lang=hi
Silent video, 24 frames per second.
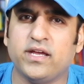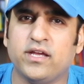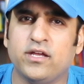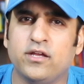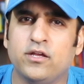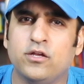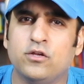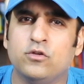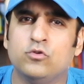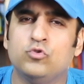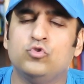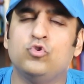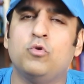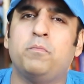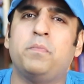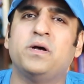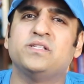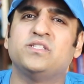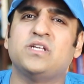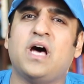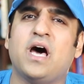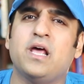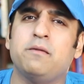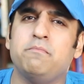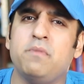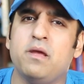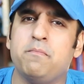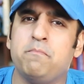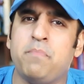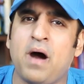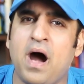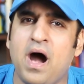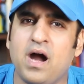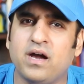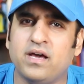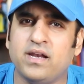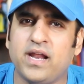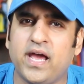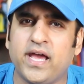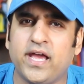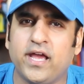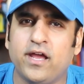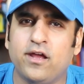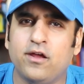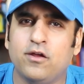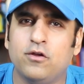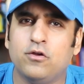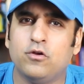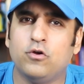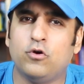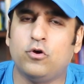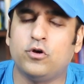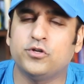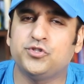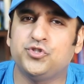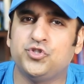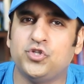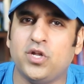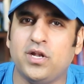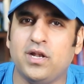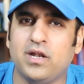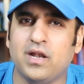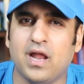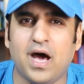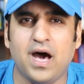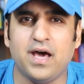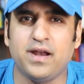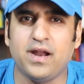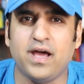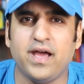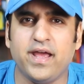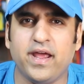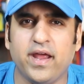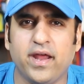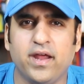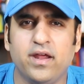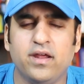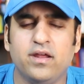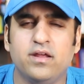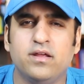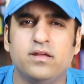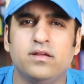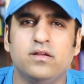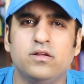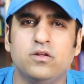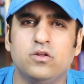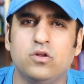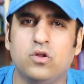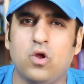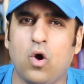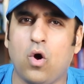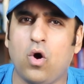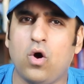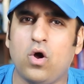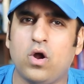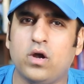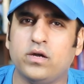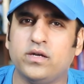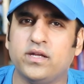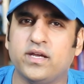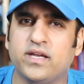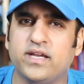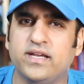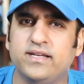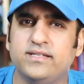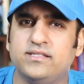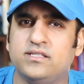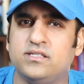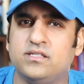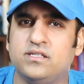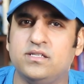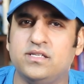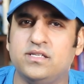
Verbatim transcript: है जो बाजार में भाग रहा है और चिल्ला रहा है गॉड इज